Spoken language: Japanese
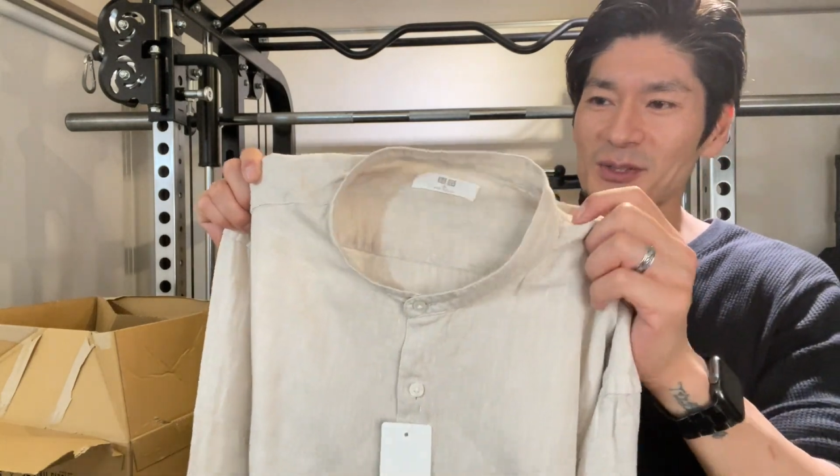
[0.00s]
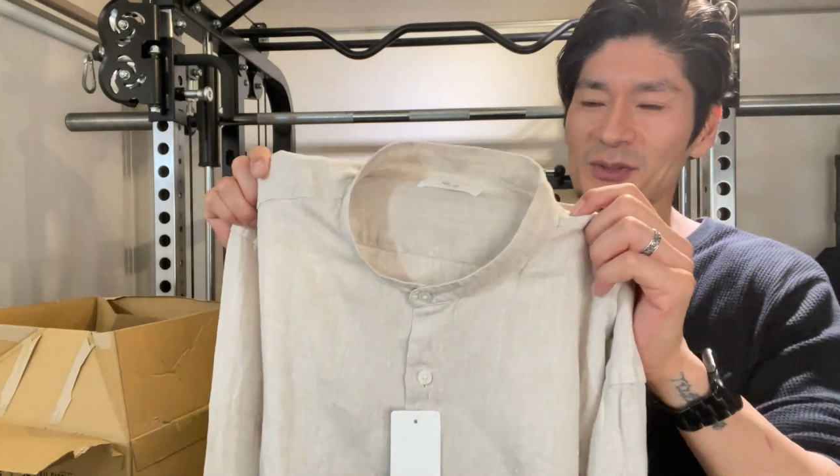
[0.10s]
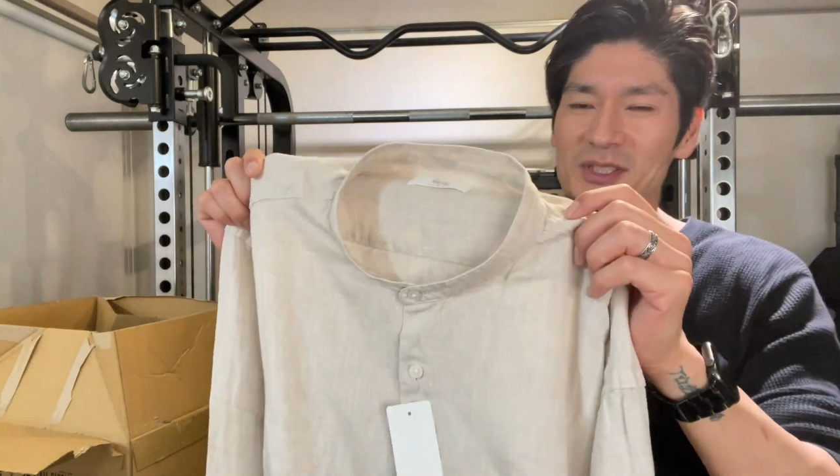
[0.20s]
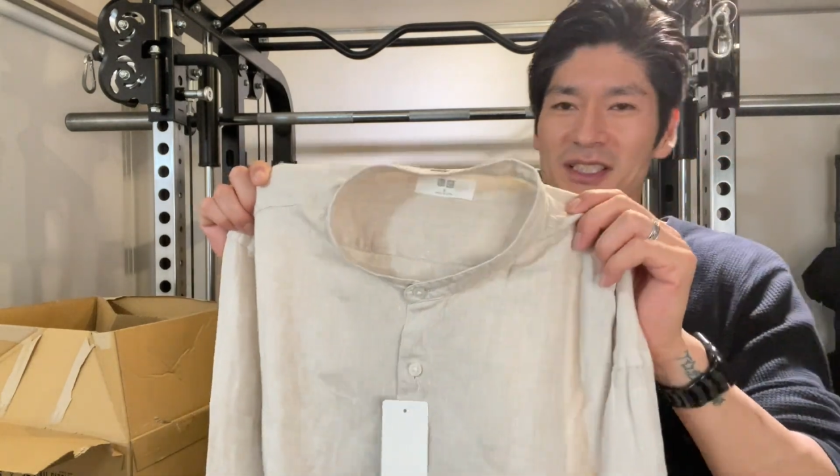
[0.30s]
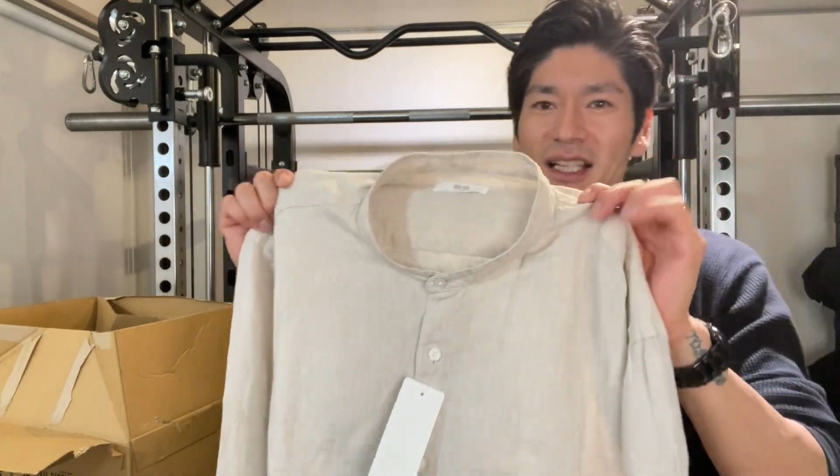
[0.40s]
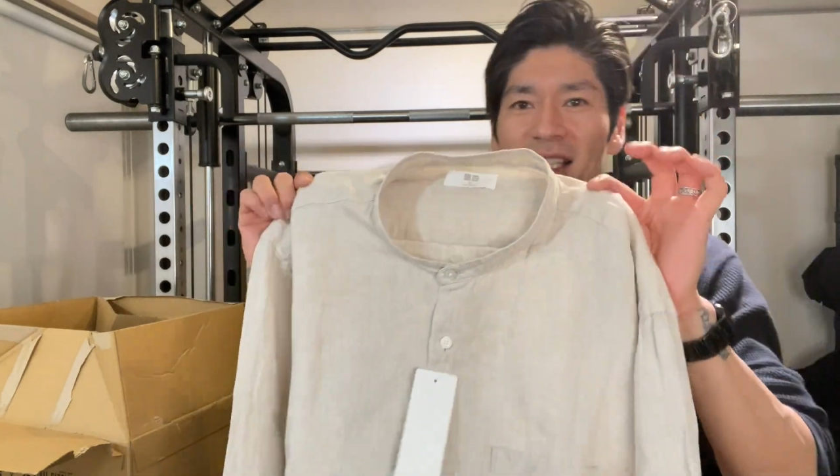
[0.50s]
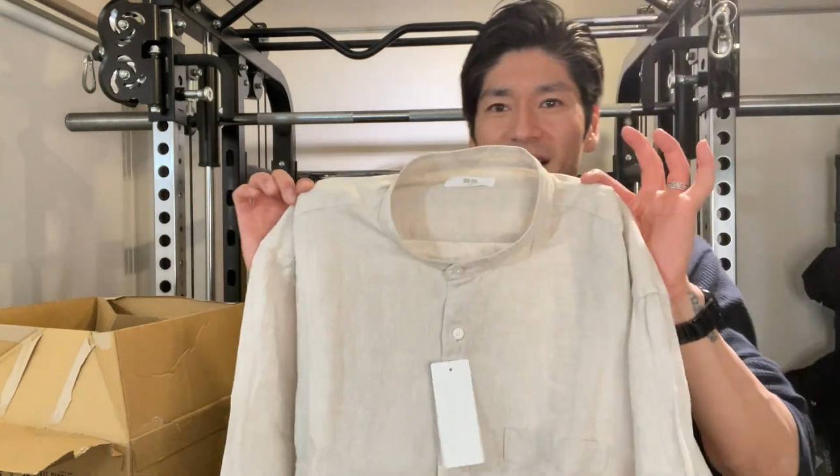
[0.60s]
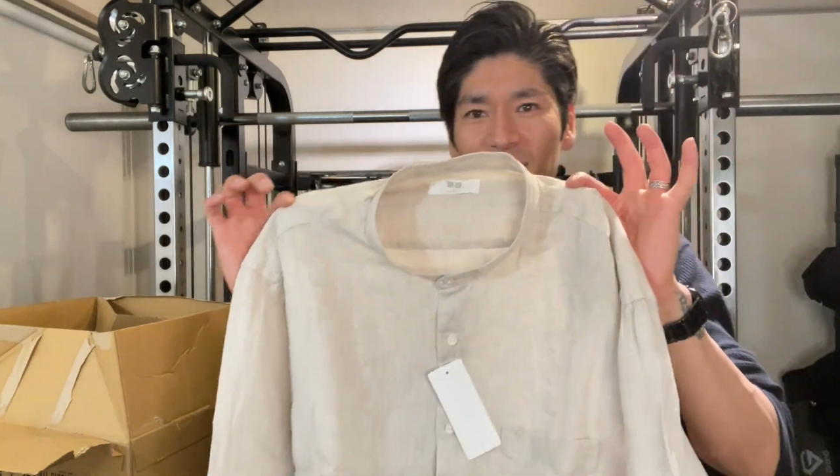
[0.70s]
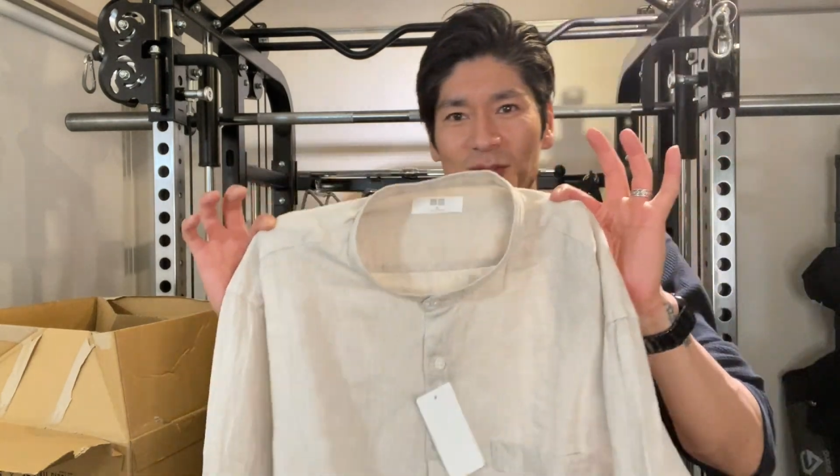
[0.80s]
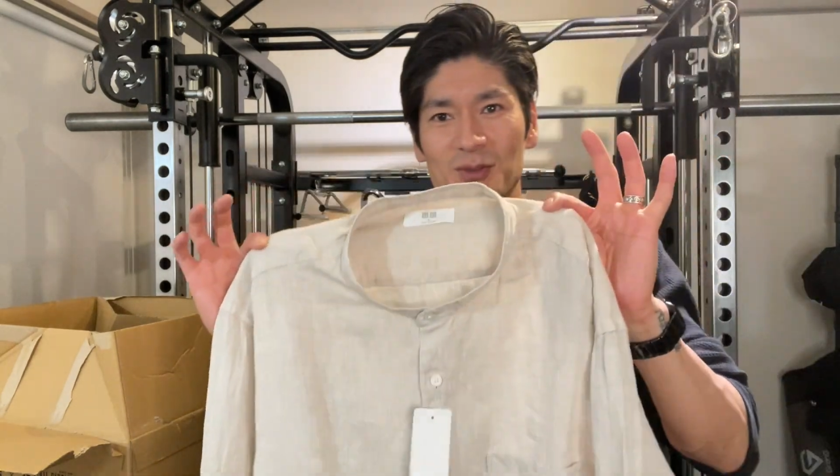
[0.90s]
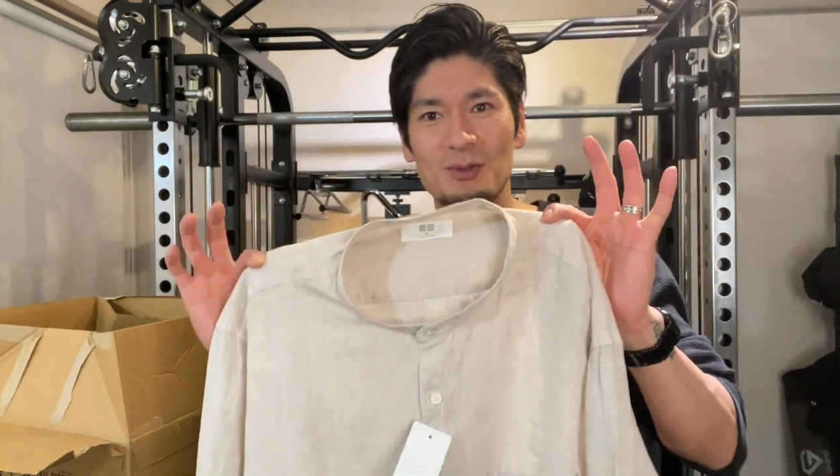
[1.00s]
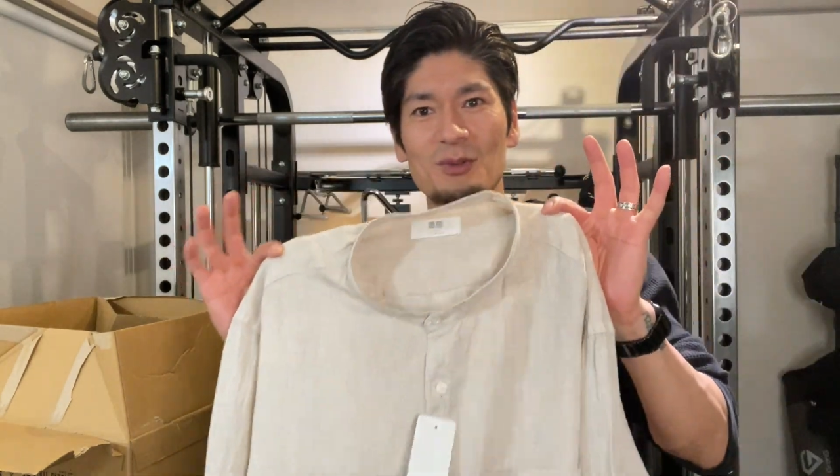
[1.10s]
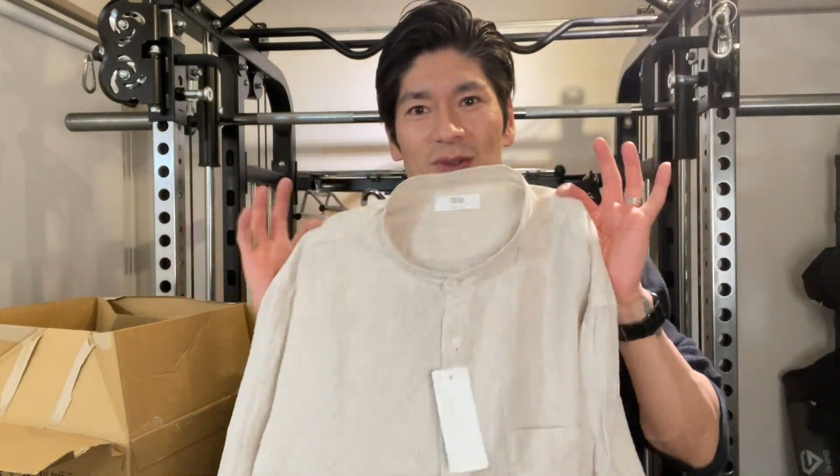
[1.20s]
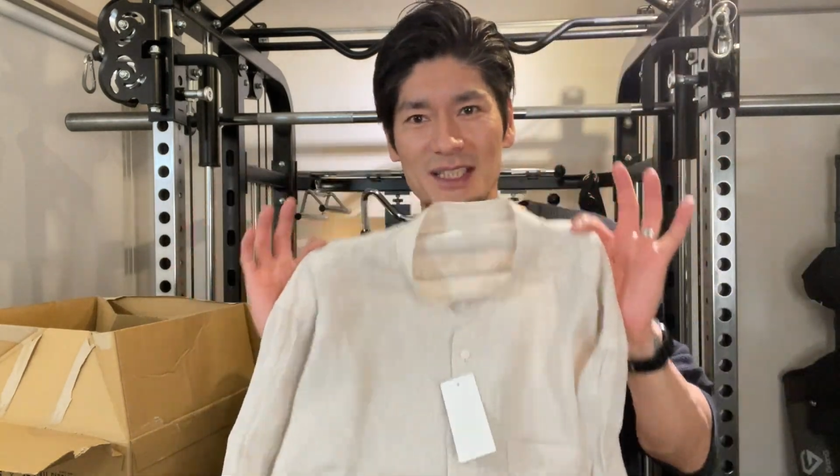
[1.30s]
ちょっと違いがあるというところで